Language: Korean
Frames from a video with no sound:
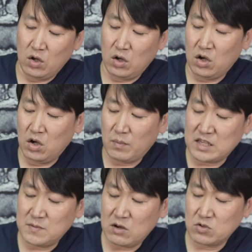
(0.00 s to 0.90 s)
어,
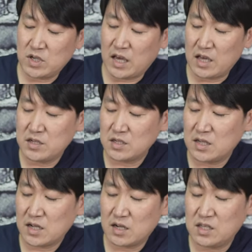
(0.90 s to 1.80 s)
마지막으로 제 개인적인
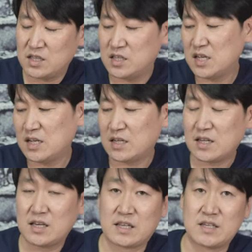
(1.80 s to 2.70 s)
생각은 이 디자인
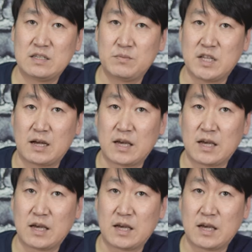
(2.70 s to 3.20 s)
상당히 괜찮습니다.